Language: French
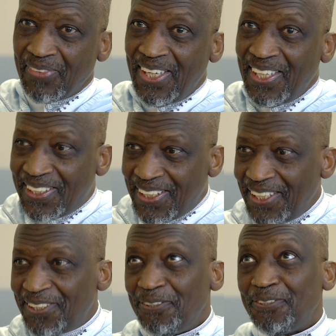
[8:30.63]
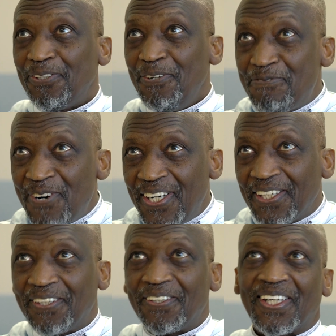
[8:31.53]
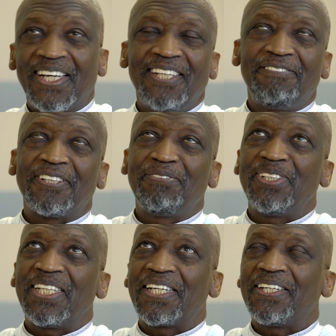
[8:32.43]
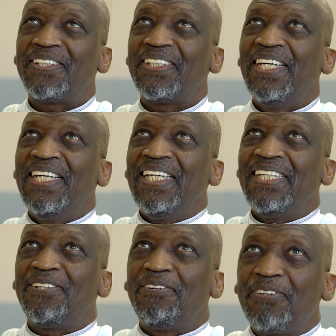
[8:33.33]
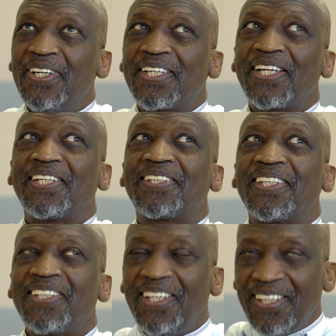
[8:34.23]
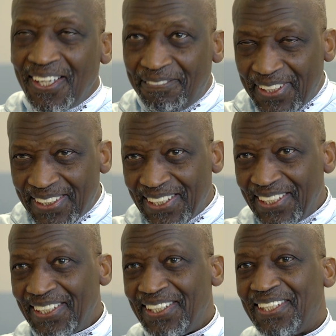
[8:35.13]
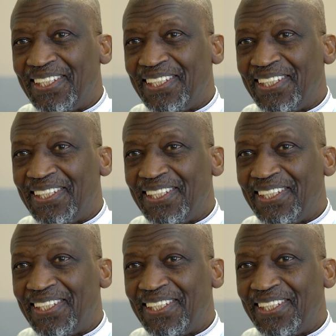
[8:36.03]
Il était, je, je, le vois encore, qu'Allah lui fasse miséricorde, et je le vois encore en train de lire la Fatiha,